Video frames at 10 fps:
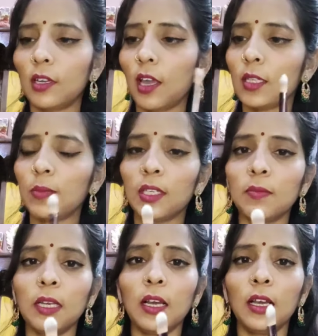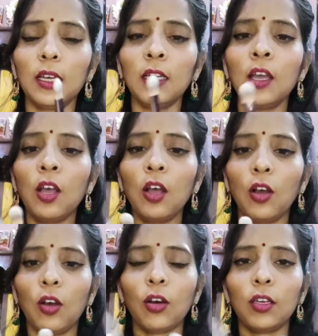के आसपास मिला है
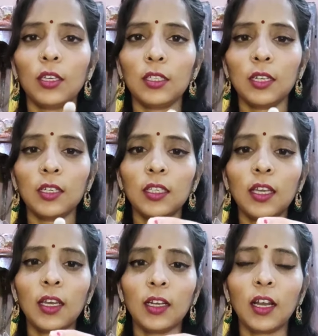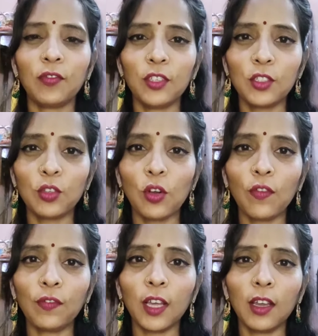और इस तरह से है काफ़ी
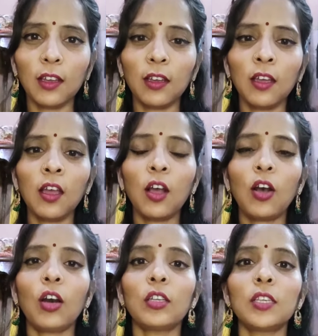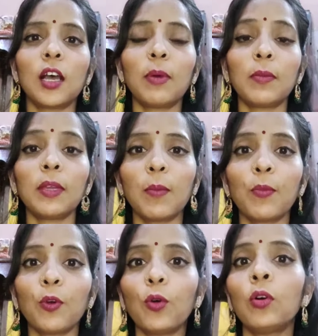सॉफ्ट है और जहां पर भी
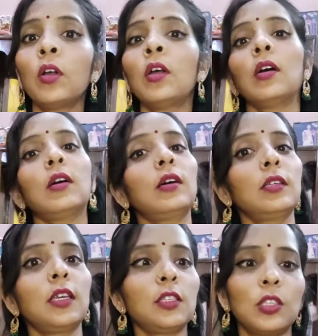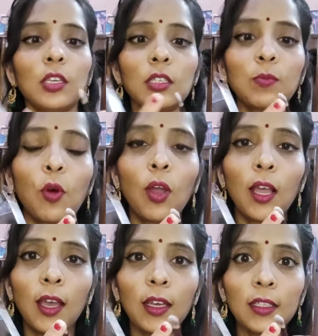आपको ये
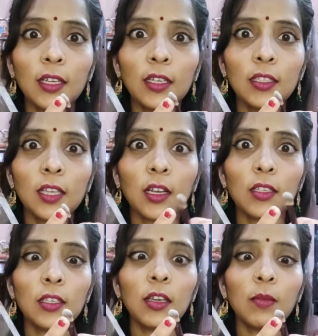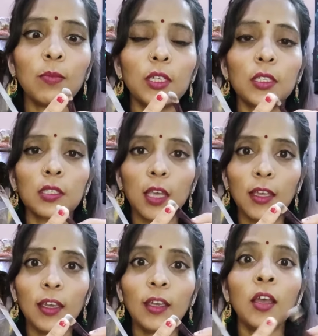स्मॉल है इसलिए इससे कंसीलर ब्रश
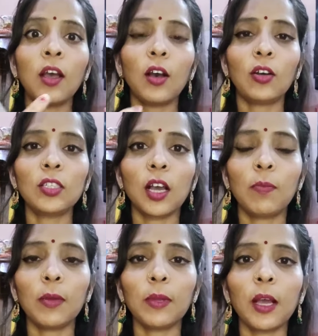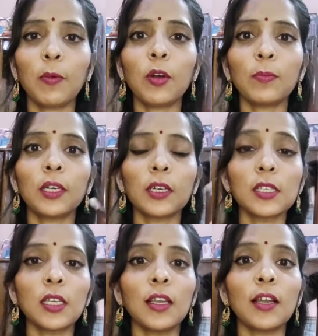है ये और जहां पर भी आपको आपका
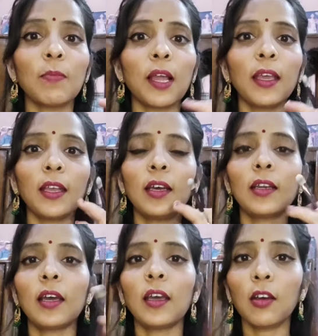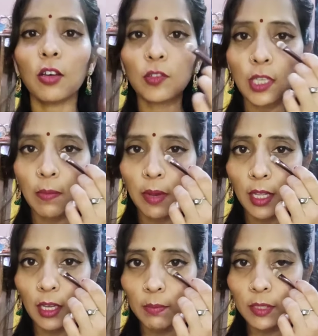कंसीलर अप्लाई करना है और उसके
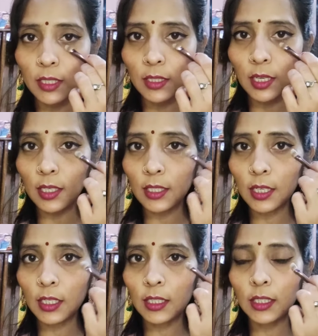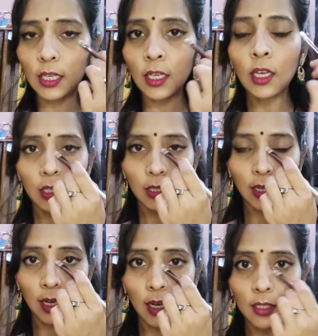बाद आप इस तरह से इससे
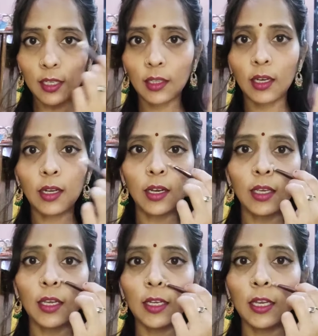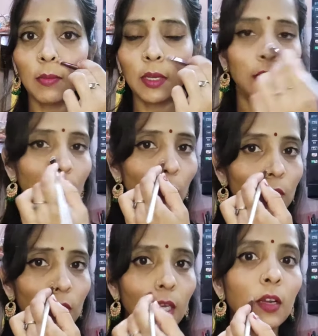इसे लगा सकते हैं अंडर आई एरिया में
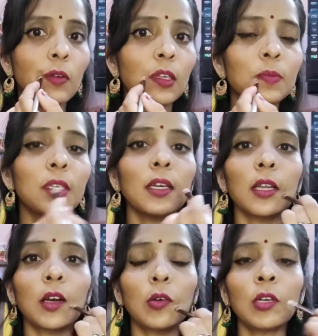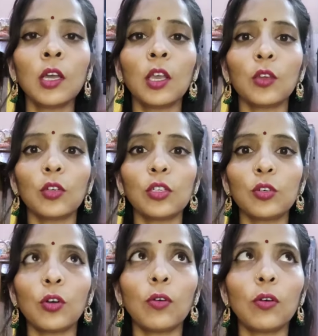नोज के अराउंड लिप्स के अराउंड क्योंकि जो